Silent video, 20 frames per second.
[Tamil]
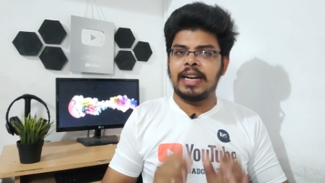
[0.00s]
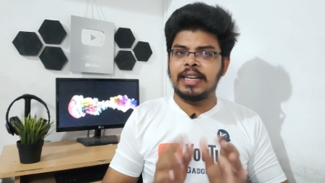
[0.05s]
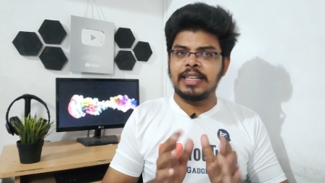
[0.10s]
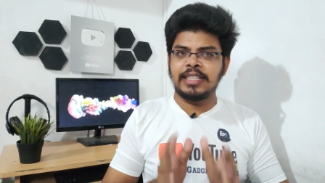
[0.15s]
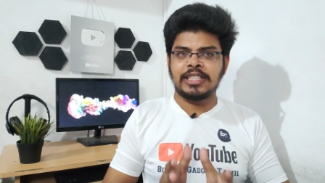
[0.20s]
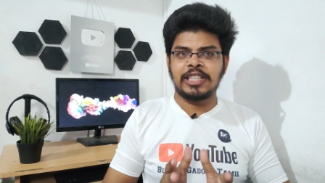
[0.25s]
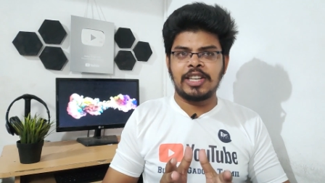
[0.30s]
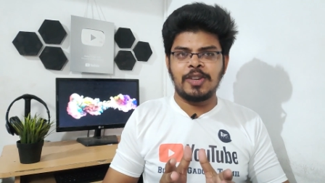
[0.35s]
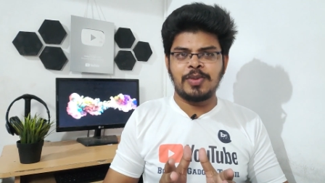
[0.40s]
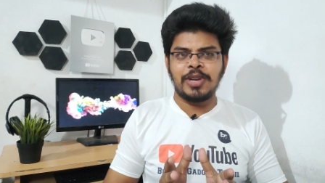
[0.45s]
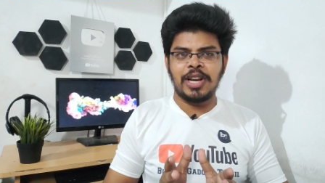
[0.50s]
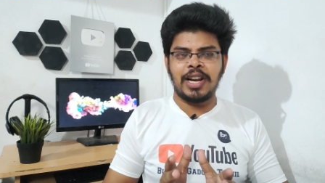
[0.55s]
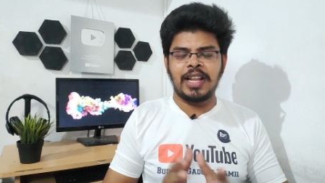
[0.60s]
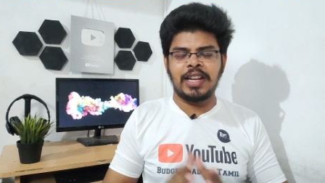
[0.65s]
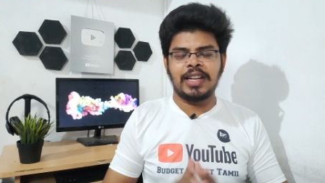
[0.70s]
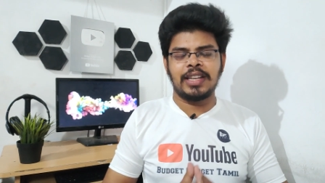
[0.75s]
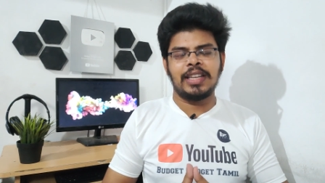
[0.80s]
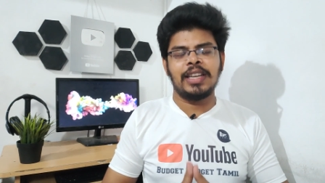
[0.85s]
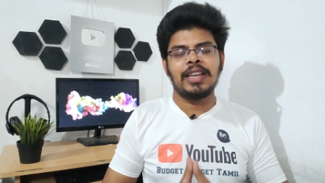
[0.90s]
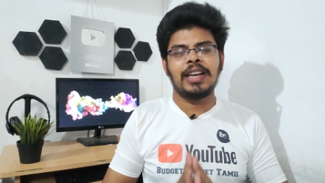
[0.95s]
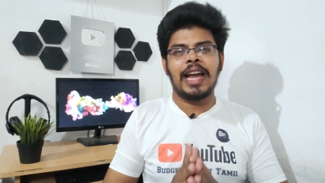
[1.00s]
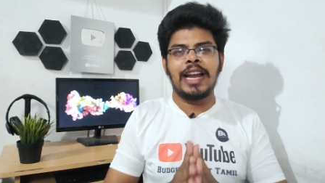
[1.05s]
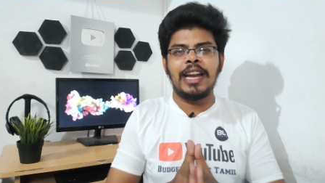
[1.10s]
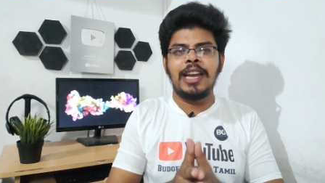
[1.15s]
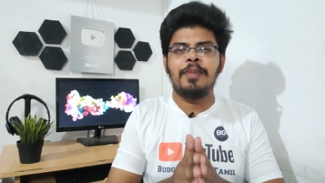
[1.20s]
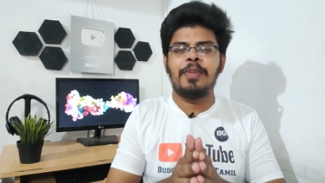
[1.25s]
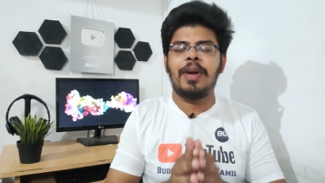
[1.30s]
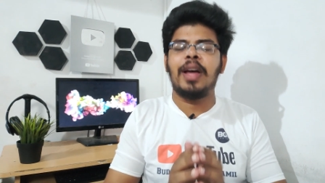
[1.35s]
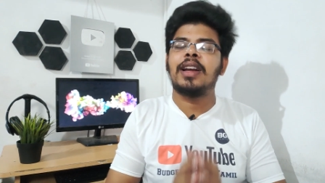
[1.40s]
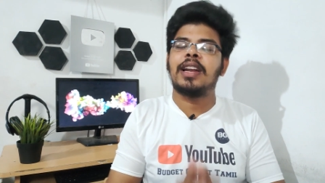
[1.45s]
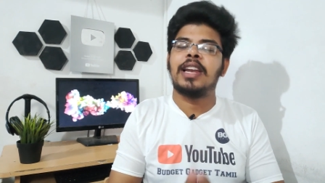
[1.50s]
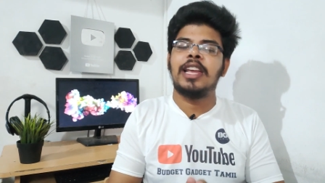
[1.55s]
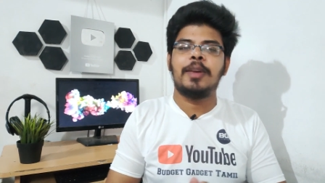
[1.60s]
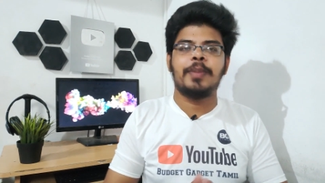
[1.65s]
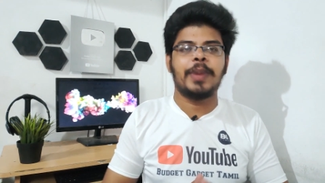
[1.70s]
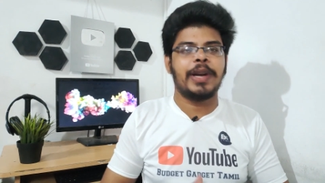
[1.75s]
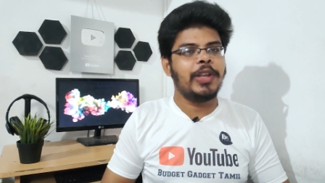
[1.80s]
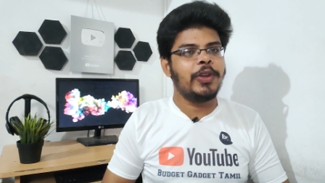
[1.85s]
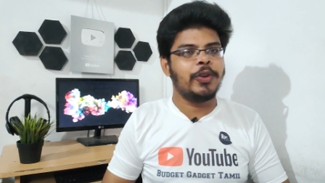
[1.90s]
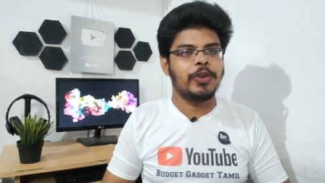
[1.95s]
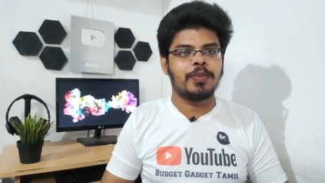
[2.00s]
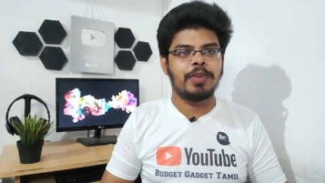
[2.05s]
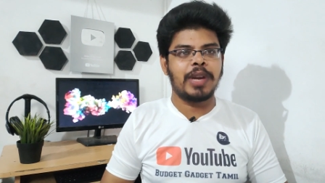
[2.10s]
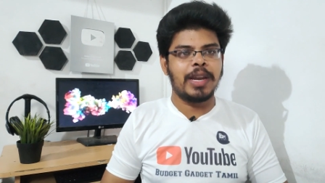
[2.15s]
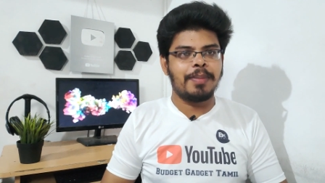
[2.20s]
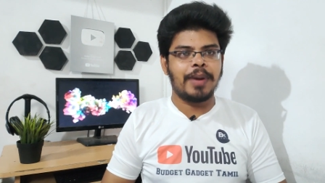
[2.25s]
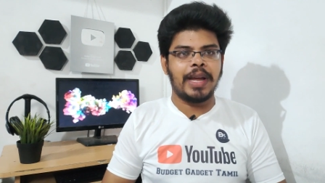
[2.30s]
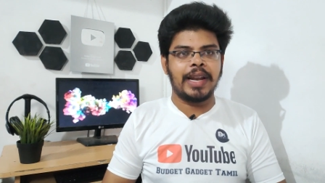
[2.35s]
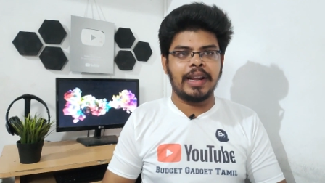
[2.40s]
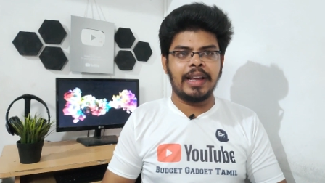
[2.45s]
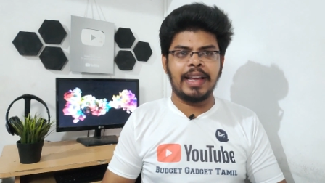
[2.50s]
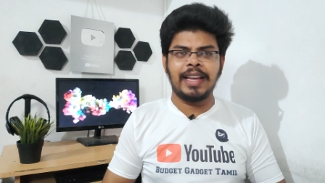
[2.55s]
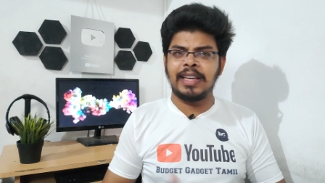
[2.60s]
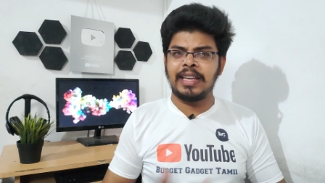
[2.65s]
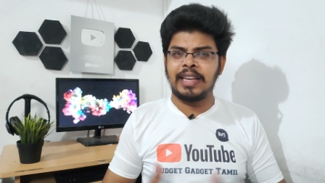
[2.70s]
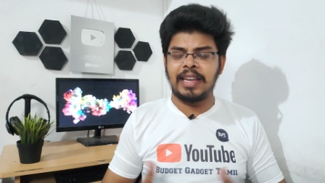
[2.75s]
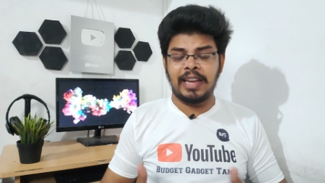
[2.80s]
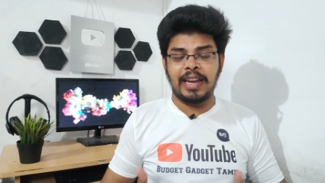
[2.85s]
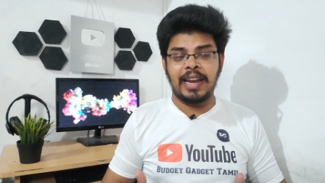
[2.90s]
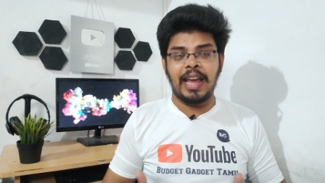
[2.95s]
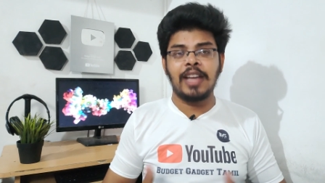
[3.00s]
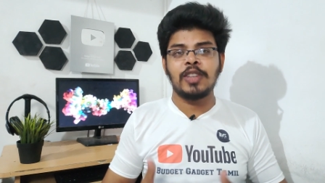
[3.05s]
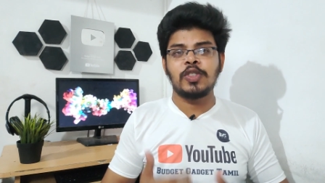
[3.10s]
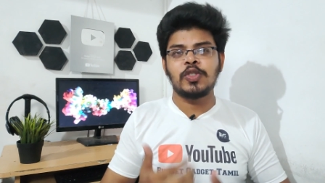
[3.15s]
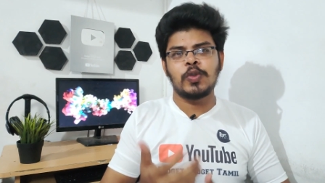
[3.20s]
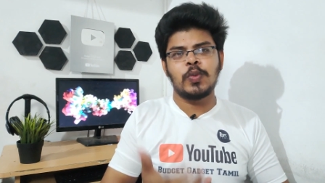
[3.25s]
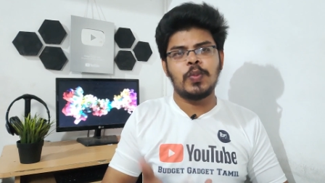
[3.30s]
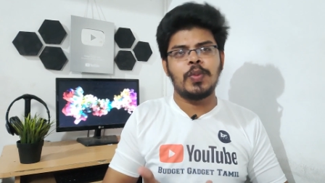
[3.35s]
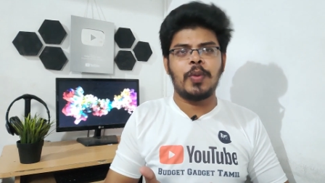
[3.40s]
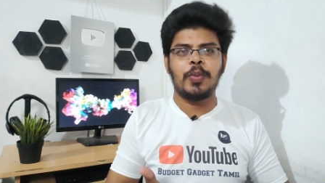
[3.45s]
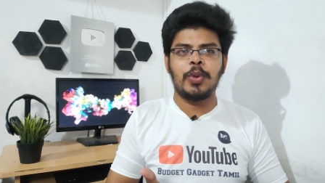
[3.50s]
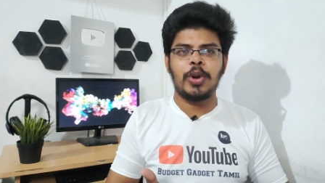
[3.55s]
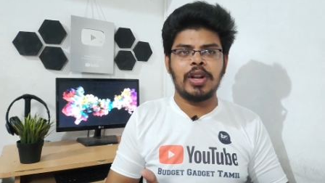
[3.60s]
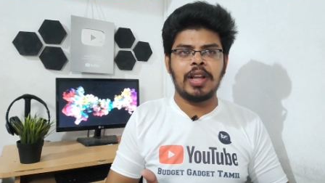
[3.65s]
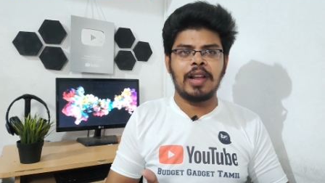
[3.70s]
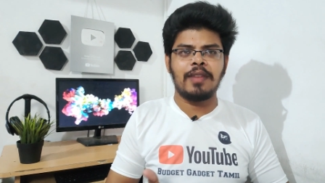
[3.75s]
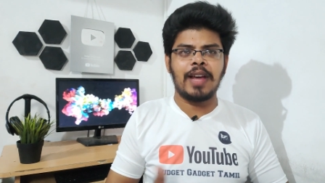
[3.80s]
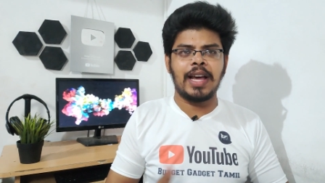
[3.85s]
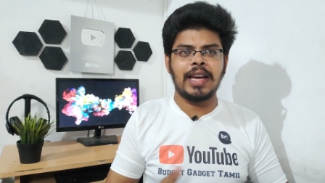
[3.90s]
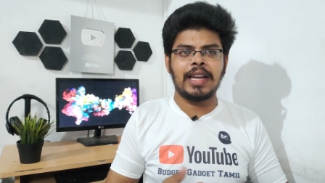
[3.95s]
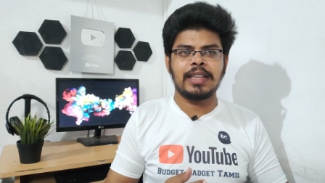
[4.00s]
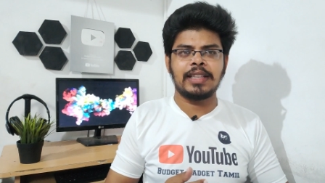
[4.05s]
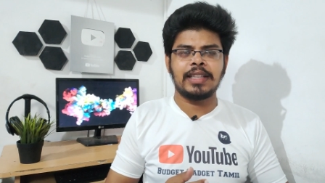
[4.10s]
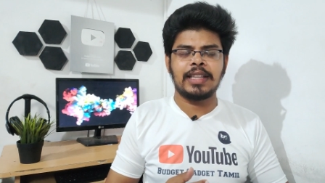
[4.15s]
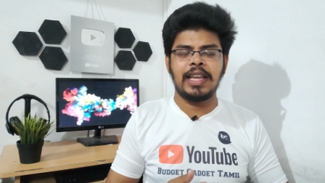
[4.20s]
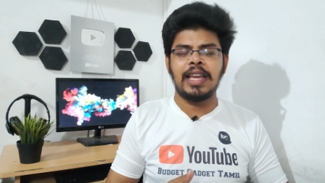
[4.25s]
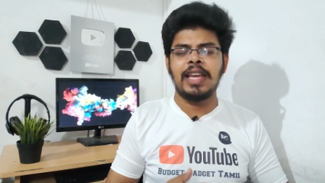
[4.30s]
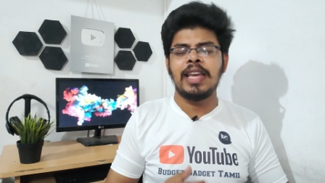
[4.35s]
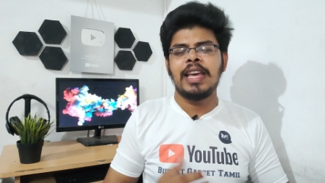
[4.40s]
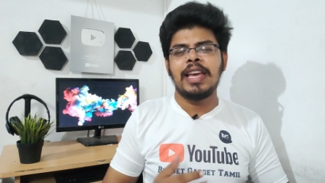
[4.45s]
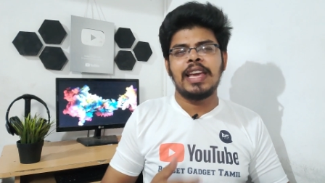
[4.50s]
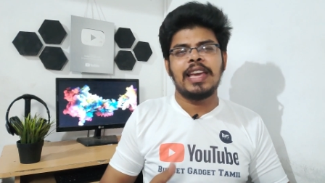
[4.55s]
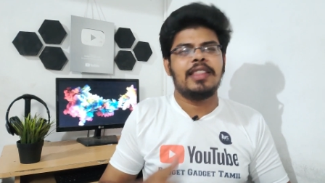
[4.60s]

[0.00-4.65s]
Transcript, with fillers: கீழே டிஸ்கிரிப்ஷனில் இருக்குது கண்டிப்பாக கிளிக் பண்ணி யூஸ் பண்ணி பாருங்கள் ஏன்னா சும்மா பொருட்கள் வாங்குறதுக்கு